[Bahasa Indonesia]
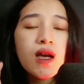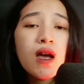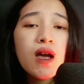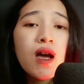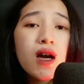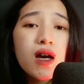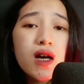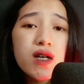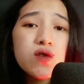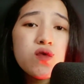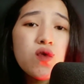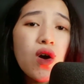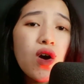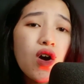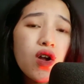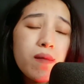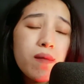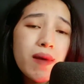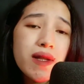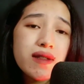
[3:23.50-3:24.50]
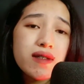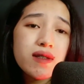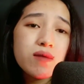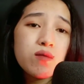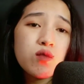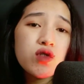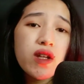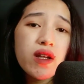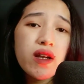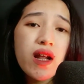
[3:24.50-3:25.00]
Kedua korban
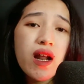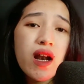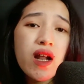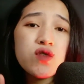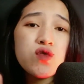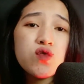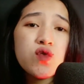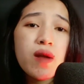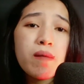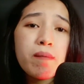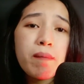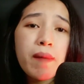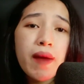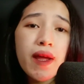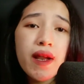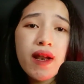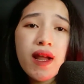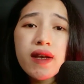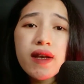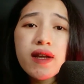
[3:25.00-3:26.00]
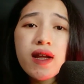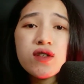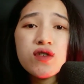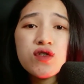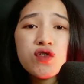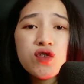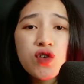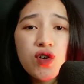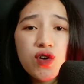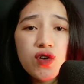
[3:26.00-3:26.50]
tersebut adalah Juan Pena dan
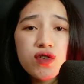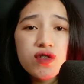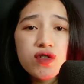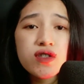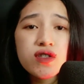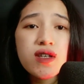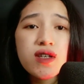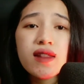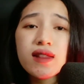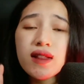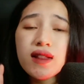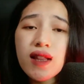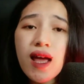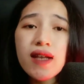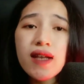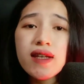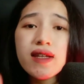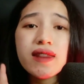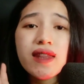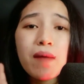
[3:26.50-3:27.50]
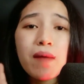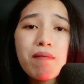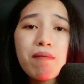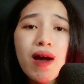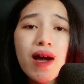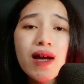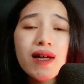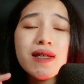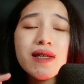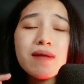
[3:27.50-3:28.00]
George yang telah
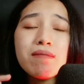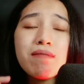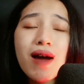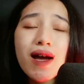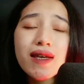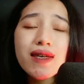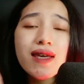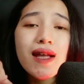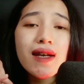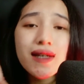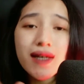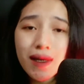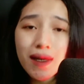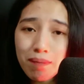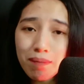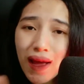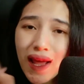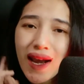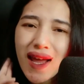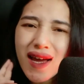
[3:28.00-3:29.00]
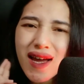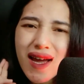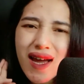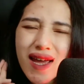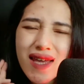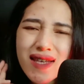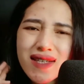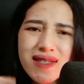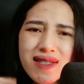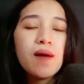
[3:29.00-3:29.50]
ditembak di bagian kepala
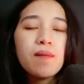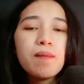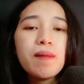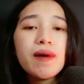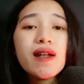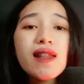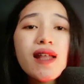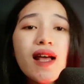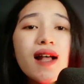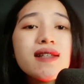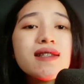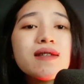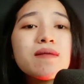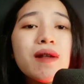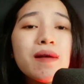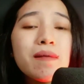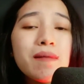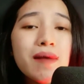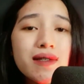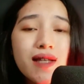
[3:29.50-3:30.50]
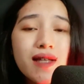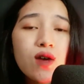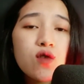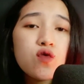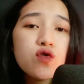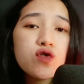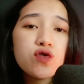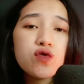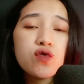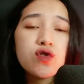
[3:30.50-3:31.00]
guys. Pada tanggal 19
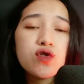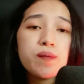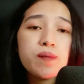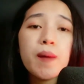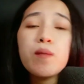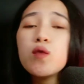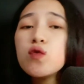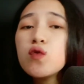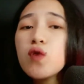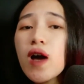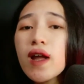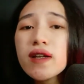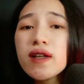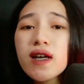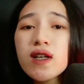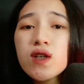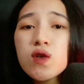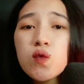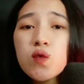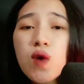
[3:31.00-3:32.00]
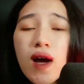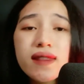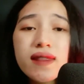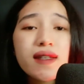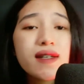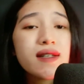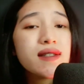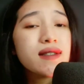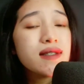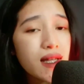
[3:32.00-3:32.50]
Agustus, pembunuhan kedua
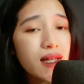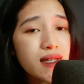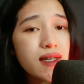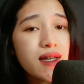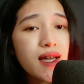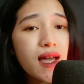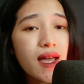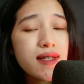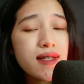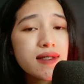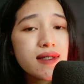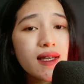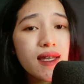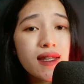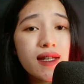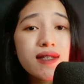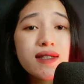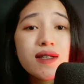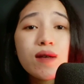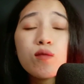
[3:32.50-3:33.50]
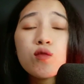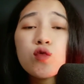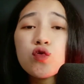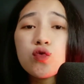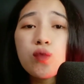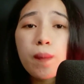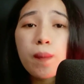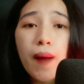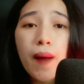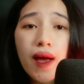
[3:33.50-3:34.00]
terjadi guys. Sekitar jam 7
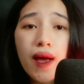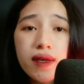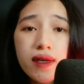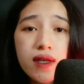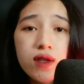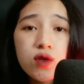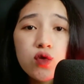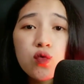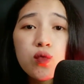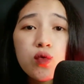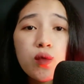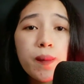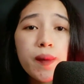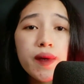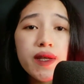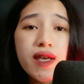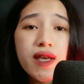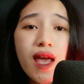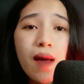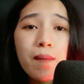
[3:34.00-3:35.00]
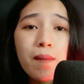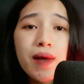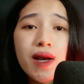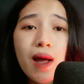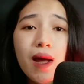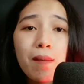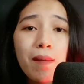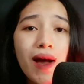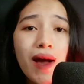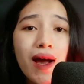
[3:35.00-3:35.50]
pagi, tubuh pria yang
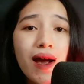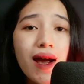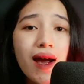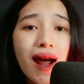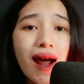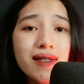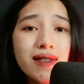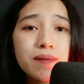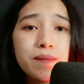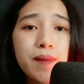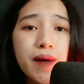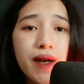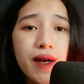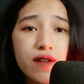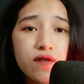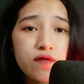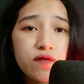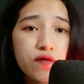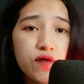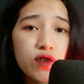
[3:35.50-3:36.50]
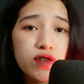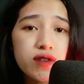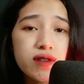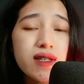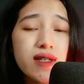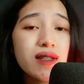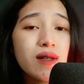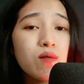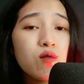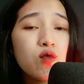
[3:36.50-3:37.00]
bernama Kurt Bradford
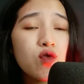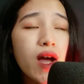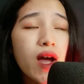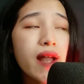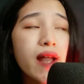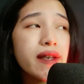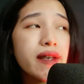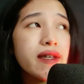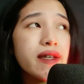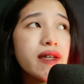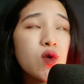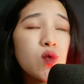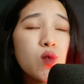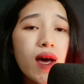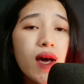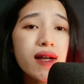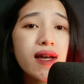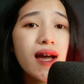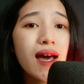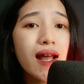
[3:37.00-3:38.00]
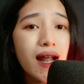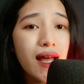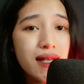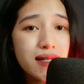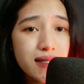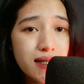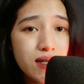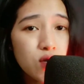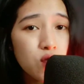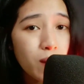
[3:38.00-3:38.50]
ditemukan di luar
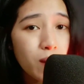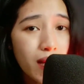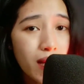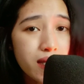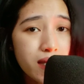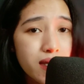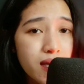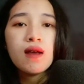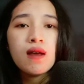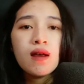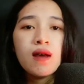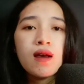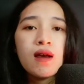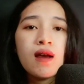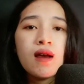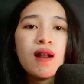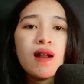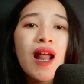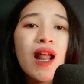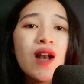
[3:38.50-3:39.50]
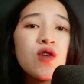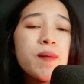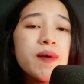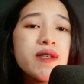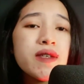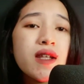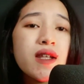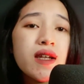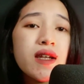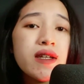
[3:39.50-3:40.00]
garasi rumahnya. Lalu
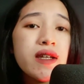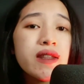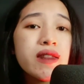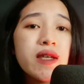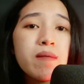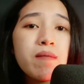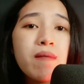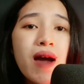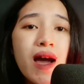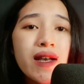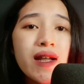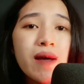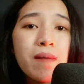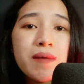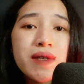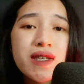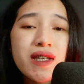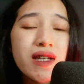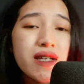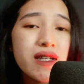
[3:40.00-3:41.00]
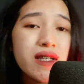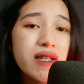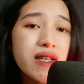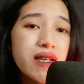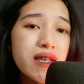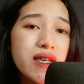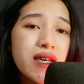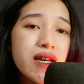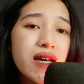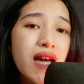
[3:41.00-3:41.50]
penyelidik tiba dan
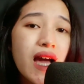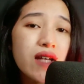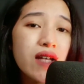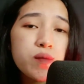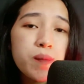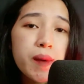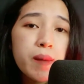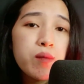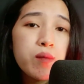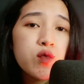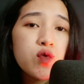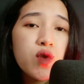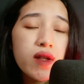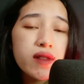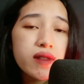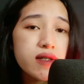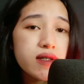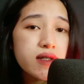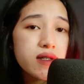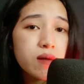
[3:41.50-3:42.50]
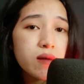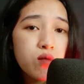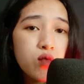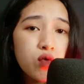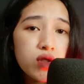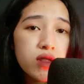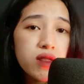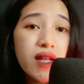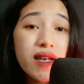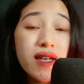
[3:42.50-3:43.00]
menyelidiki kasus pembunuhan
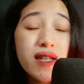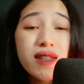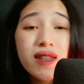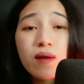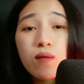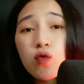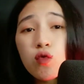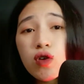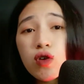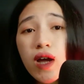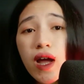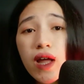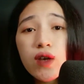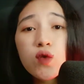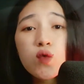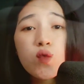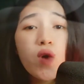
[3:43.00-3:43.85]
tersebut dan ditemukan dua